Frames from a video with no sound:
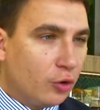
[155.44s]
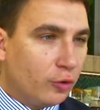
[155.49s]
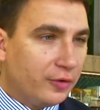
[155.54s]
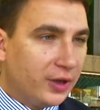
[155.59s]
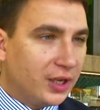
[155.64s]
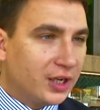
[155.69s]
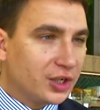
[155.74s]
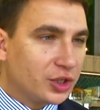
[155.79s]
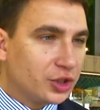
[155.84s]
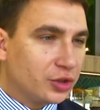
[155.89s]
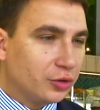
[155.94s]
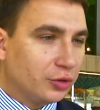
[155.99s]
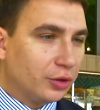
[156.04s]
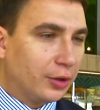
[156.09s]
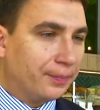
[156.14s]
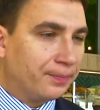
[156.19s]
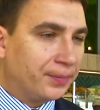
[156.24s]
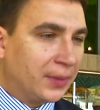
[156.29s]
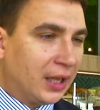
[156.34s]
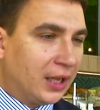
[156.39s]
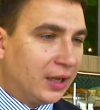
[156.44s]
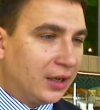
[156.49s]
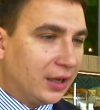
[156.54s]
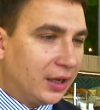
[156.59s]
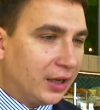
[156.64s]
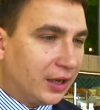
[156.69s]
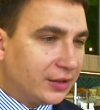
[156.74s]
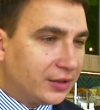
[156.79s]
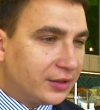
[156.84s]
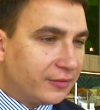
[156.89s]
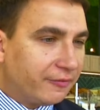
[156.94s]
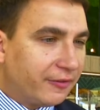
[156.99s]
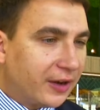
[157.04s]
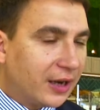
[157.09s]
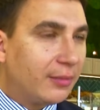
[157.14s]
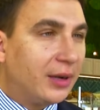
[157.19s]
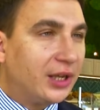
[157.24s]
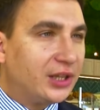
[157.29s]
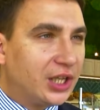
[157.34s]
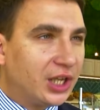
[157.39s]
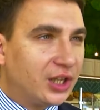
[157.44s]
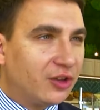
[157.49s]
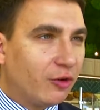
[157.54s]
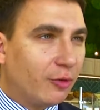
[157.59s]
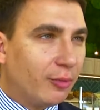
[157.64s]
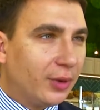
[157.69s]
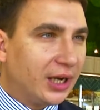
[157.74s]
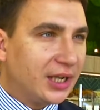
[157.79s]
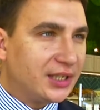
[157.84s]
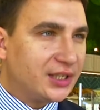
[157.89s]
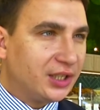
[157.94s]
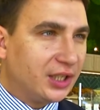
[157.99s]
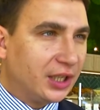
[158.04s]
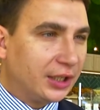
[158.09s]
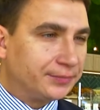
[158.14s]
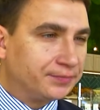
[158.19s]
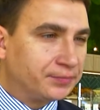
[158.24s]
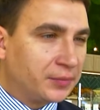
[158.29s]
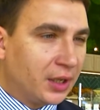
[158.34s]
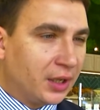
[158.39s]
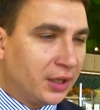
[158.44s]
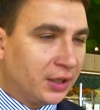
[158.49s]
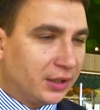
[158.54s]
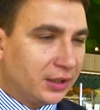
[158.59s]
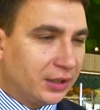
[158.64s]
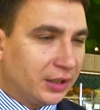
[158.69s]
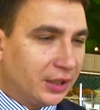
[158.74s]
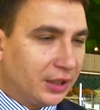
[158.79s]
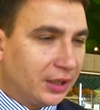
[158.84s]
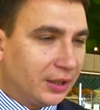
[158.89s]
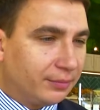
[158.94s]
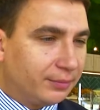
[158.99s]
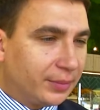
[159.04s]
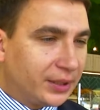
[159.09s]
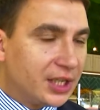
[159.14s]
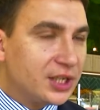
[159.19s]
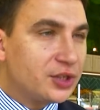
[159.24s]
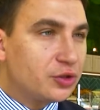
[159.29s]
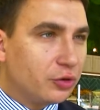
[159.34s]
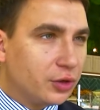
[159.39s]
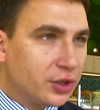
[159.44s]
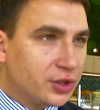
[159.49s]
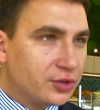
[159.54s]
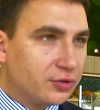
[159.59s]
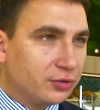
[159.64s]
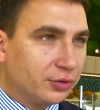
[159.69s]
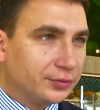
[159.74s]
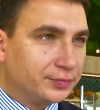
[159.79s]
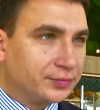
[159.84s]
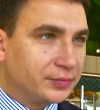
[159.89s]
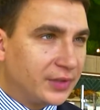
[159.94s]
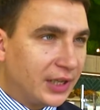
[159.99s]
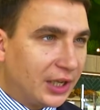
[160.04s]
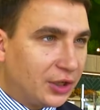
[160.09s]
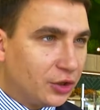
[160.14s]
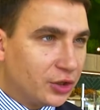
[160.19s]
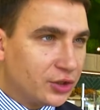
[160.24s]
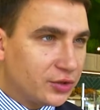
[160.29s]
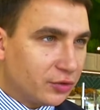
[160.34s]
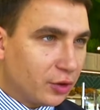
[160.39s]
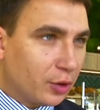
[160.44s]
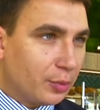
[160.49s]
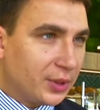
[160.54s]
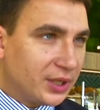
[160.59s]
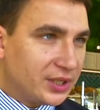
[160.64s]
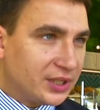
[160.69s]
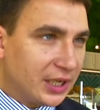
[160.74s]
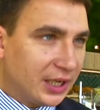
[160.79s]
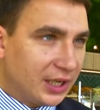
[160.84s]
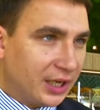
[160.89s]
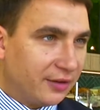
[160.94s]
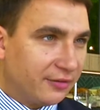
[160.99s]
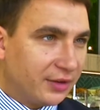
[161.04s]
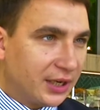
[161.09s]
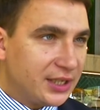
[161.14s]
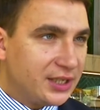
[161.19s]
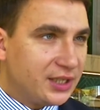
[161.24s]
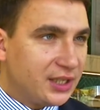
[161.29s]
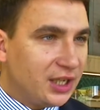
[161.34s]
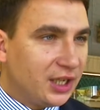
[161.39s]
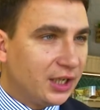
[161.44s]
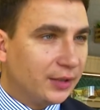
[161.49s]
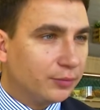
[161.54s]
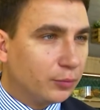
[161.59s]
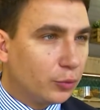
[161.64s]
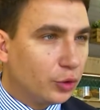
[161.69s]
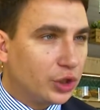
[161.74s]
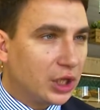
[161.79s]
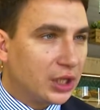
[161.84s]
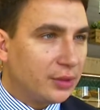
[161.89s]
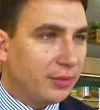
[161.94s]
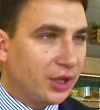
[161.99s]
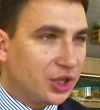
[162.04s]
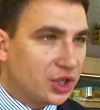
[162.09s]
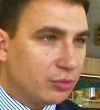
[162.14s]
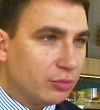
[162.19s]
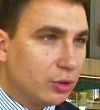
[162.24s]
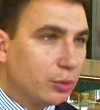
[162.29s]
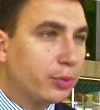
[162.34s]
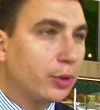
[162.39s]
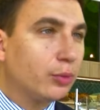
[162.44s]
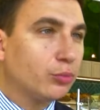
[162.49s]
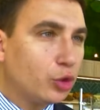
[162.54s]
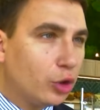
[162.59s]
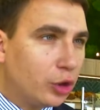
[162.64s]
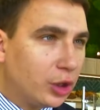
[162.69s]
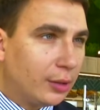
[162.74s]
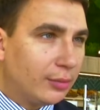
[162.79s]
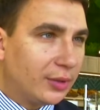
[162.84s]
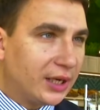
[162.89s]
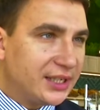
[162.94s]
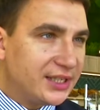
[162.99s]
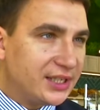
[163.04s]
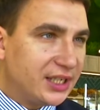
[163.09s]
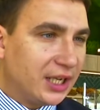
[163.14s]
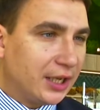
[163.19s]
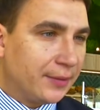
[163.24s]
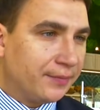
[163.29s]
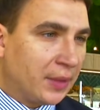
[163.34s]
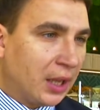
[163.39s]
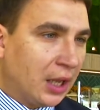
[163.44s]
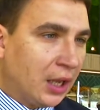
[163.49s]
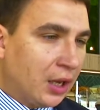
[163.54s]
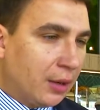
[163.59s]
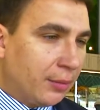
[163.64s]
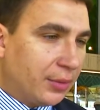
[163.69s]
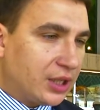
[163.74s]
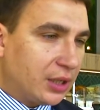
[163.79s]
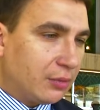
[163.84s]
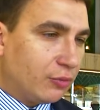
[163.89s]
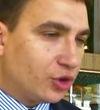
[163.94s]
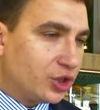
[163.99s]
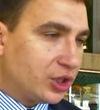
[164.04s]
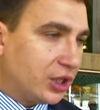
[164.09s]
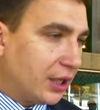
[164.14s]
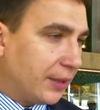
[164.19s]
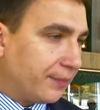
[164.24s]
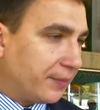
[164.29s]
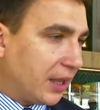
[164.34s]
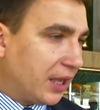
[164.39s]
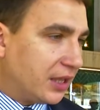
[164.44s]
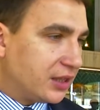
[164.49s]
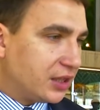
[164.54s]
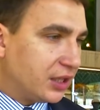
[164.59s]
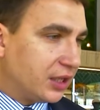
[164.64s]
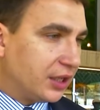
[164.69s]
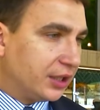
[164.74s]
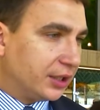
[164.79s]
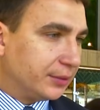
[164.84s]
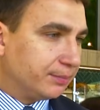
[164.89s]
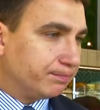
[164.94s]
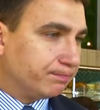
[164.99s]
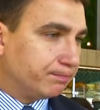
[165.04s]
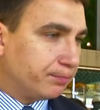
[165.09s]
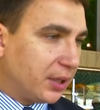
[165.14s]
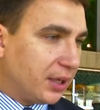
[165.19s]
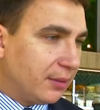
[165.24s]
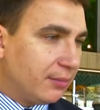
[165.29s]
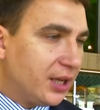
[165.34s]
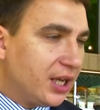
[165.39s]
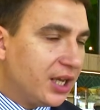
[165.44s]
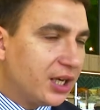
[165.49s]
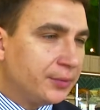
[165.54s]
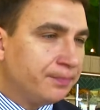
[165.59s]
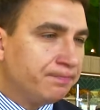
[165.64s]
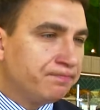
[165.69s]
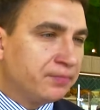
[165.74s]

Уверен, что а, формат данного магазина Э, по достоинству найдет свое признание в России, будет отмечен Минпромторгом России, потому что это пример